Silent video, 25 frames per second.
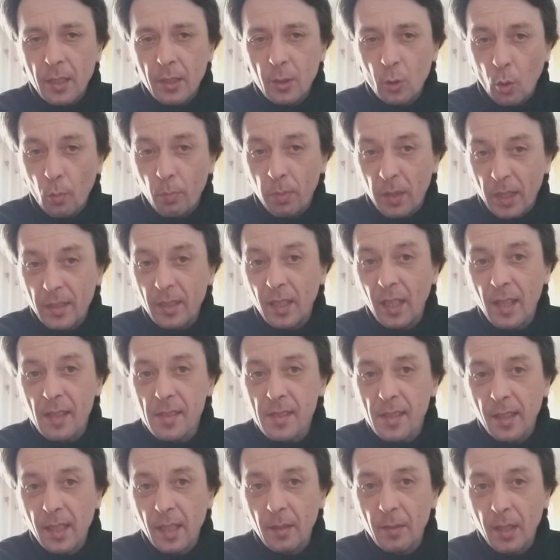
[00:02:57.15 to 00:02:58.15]
то
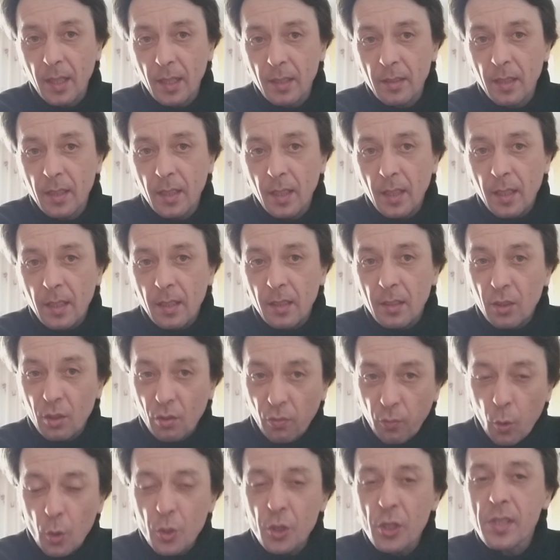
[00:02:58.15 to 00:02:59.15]
блендеристы говорят
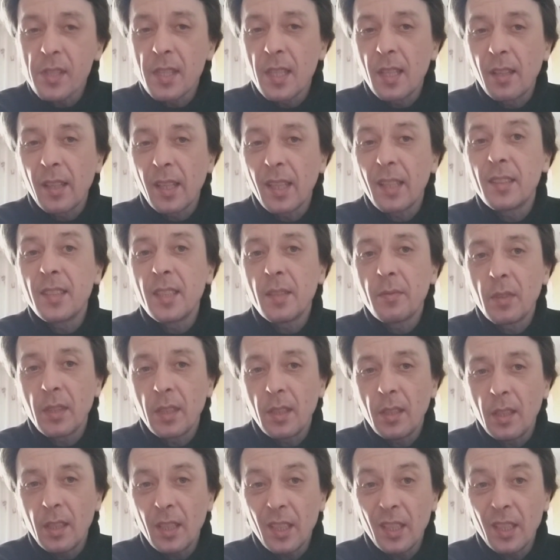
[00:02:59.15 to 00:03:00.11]
творческий, креативный,